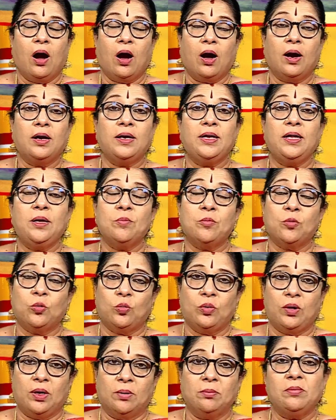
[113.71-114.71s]
ஆணி
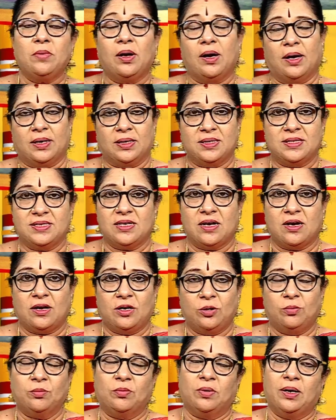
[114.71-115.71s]
மூலம்
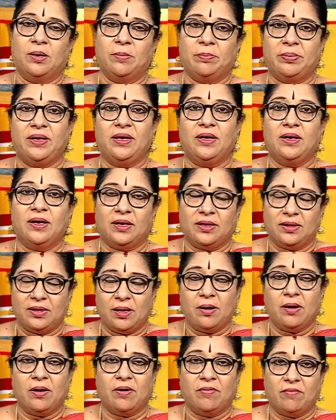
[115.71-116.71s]
அரசாளும் அப்படிங்கிறது
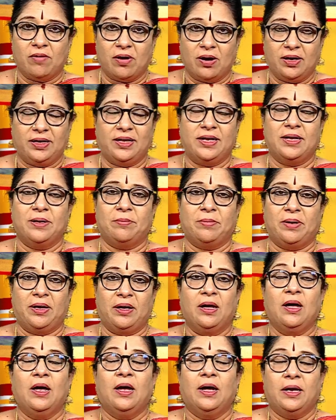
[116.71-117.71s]
தான் வாக்கியமே
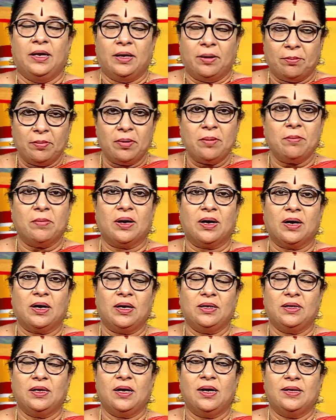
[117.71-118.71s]
நம்ம
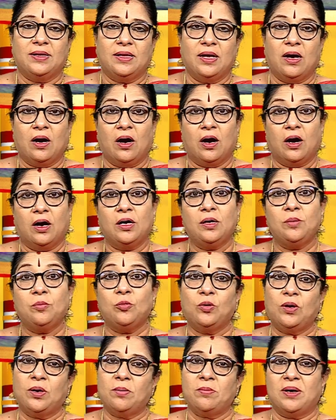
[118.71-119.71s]
மக்கள் தான் அதை ஆண்
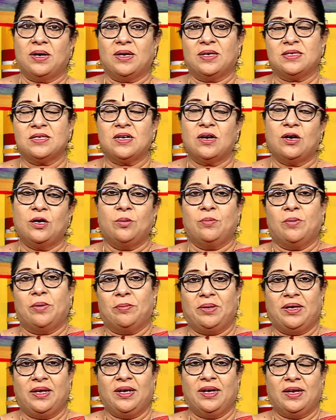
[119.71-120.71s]
மூலம் அரசாளும்
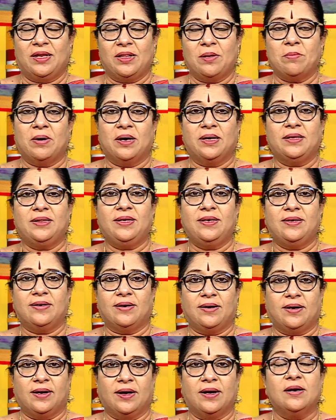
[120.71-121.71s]
அப்படிங்கிறத
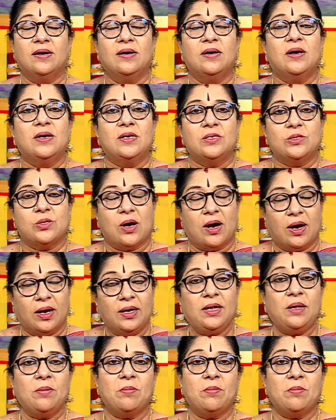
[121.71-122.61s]
மாற்றிட்டாங்க ஸோ ஆணி